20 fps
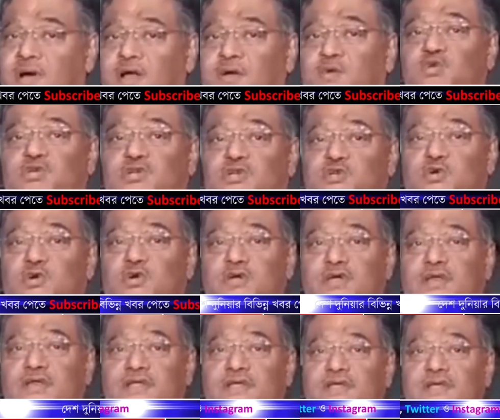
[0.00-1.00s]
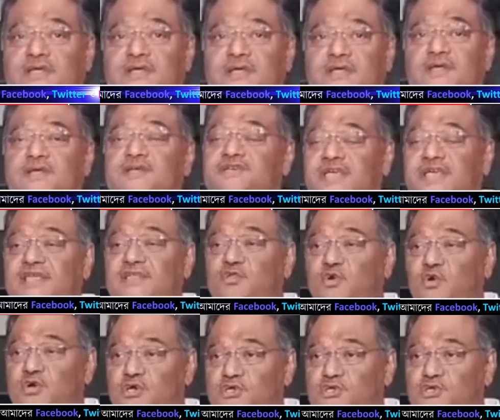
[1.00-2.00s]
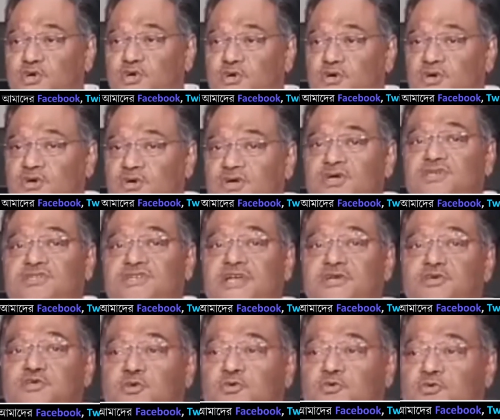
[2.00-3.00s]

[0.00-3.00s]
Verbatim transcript: মানুষকে সঙ্গে নিয়ে সেই ধৈর্য সেই